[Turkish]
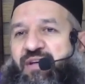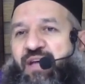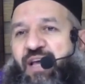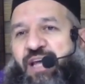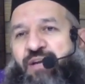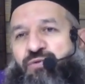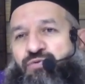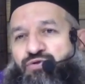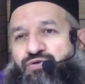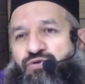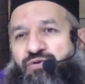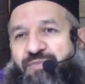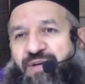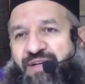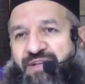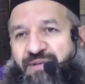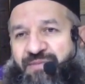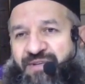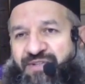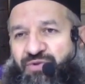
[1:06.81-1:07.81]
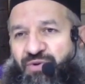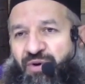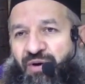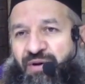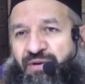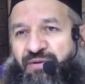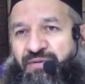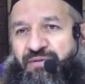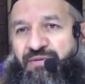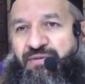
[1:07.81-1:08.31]
En üstün mertebesi
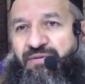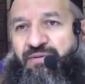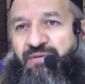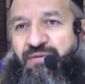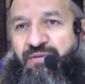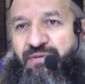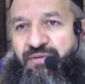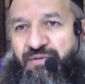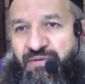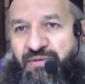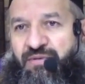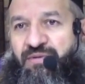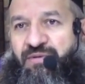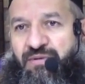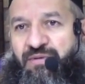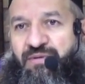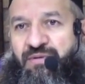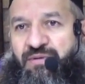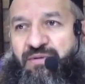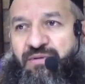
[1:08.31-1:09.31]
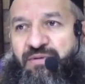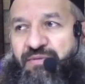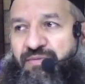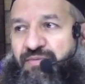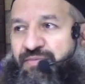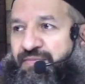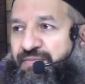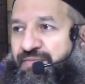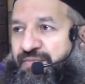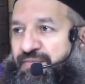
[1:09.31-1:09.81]
o. Burada bir
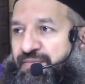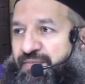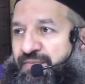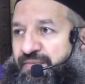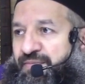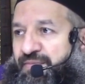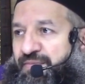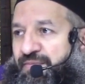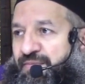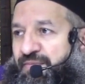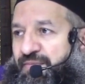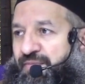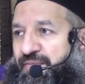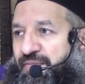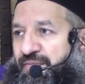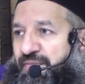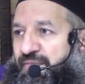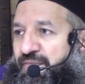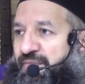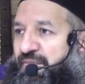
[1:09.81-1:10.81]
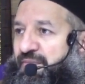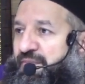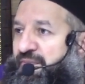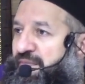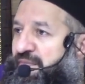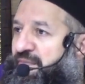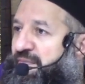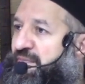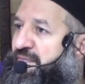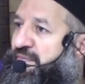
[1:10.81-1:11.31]
ayrıntı vardı hocam. Şehitlerin
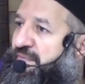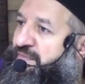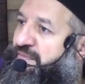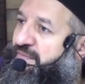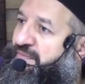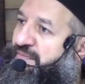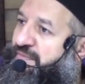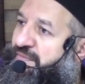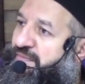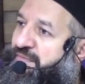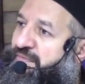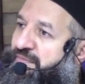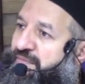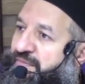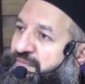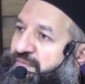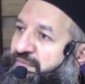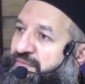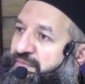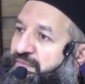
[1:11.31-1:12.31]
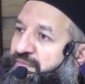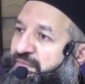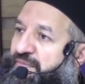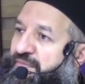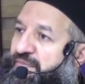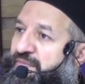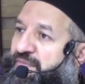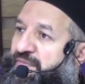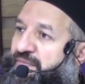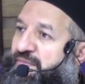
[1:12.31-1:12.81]
sevinmelerinin sebebi ölmeden
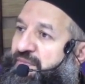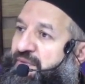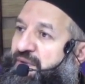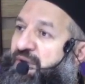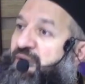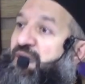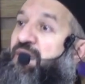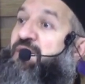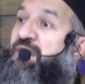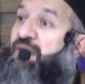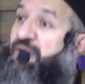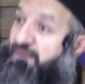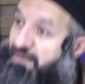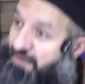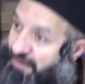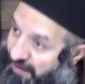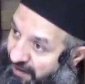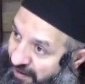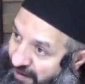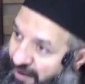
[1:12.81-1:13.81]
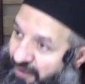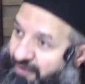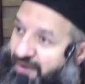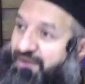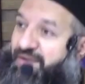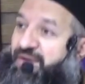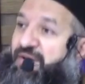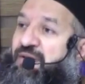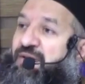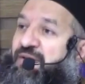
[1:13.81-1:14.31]
ulaştıkları cennettir.
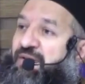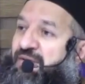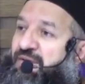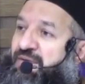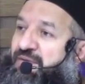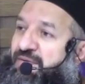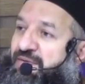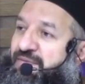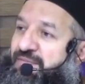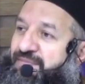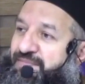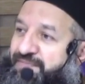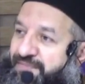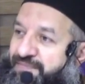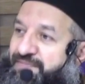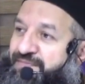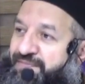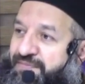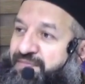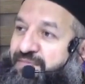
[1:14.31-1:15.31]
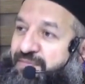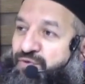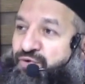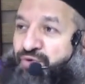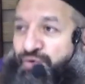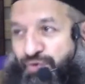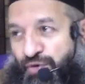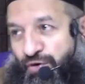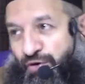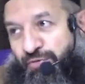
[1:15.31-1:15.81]
Evet. Derken ölmeden
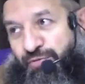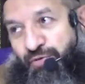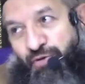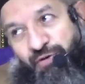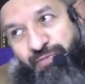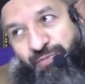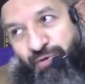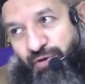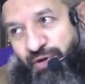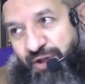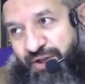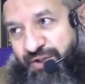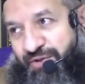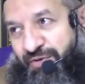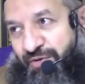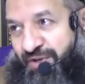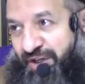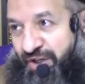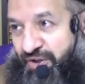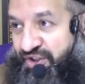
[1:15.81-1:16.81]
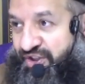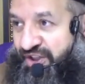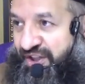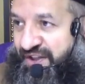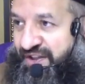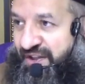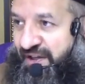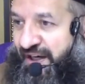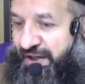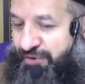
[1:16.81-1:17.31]
Çünkü ulaştık... öl ölmüyorlar. Onlar
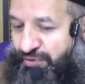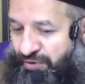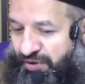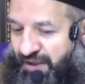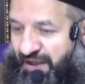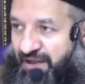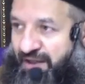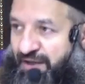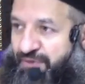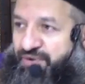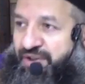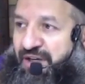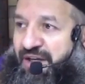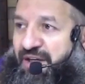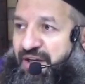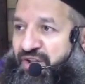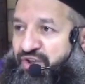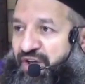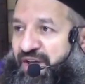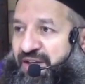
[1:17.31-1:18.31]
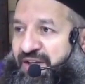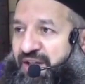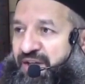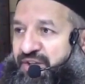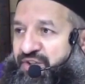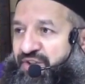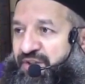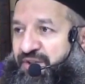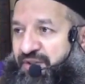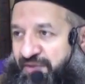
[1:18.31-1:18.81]
diridirler diyor ya Allahu Teala şehitler
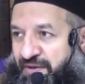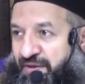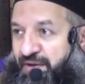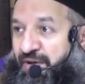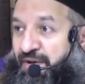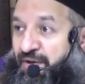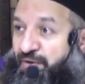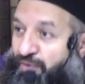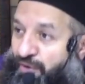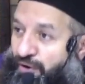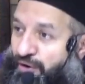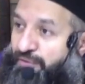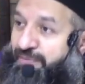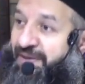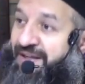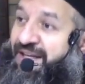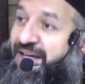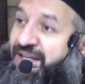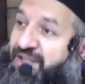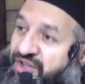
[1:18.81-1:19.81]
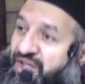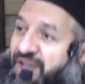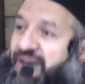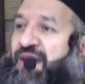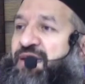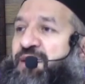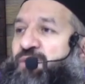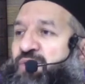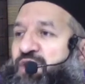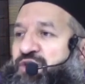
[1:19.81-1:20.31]
için. Beden... Ölmeden
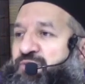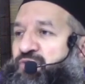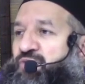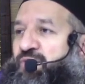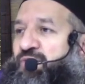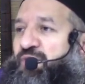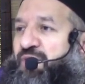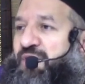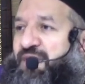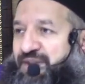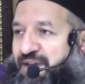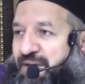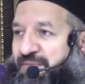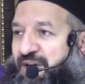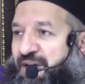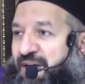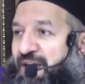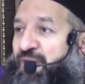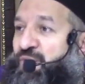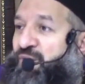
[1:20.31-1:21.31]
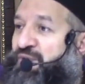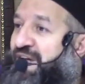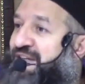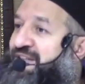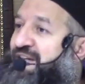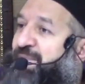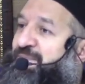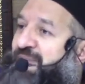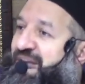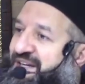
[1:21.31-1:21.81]
cennete ulaşmış oluyorlar. Tabi.
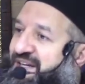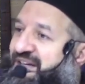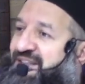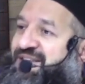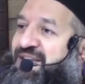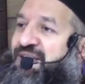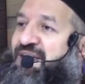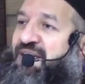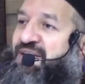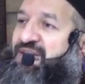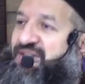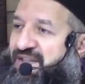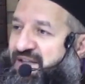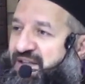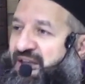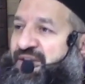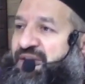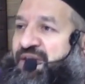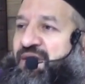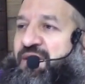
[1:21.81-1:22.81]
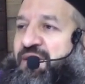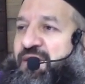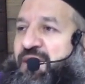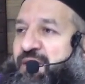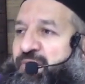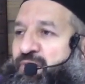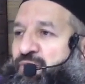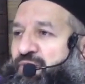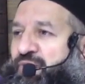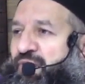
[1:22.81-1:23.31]
Onlar Rableri katında
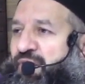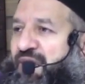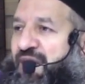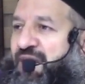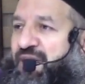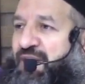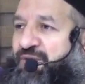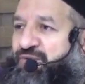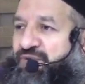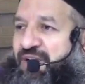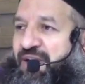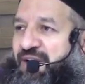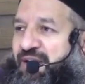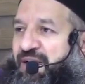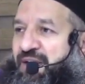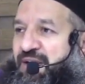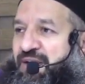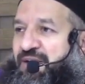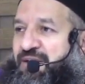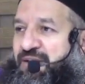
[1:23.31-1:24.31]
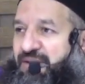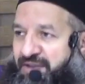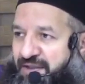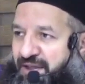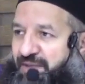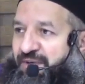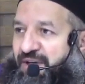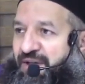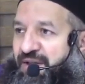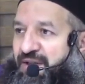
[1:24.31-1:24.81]
rızıklandırılırlar buyuruyor ya Allahu Teala.
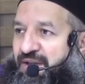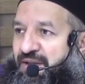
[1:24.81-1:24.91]
Tabi.